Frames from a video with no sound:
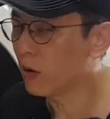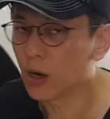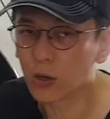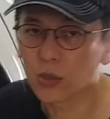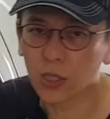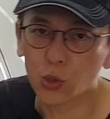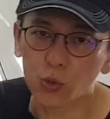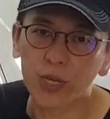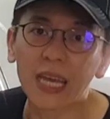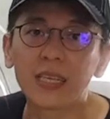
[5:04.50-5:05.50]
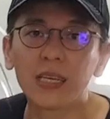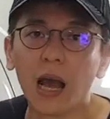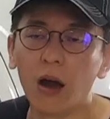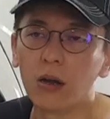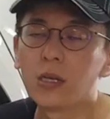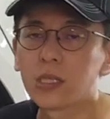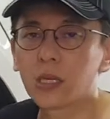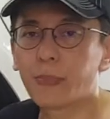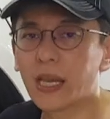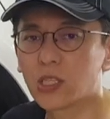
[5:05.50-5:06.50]
簧公斤数 KT 啊哈
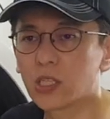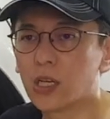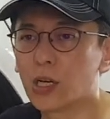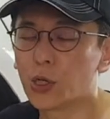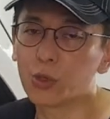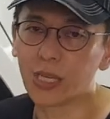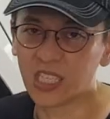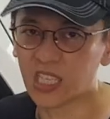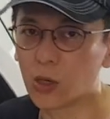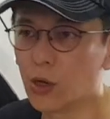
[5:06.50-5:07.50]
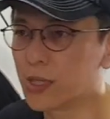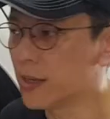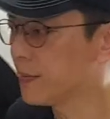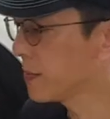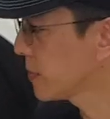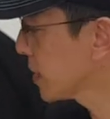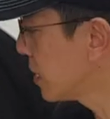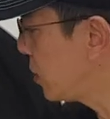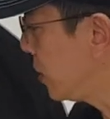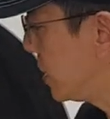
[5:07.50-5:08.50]
是配置了六点七公斤，
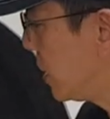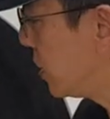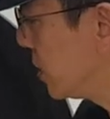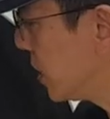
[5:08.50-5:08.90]
六点七公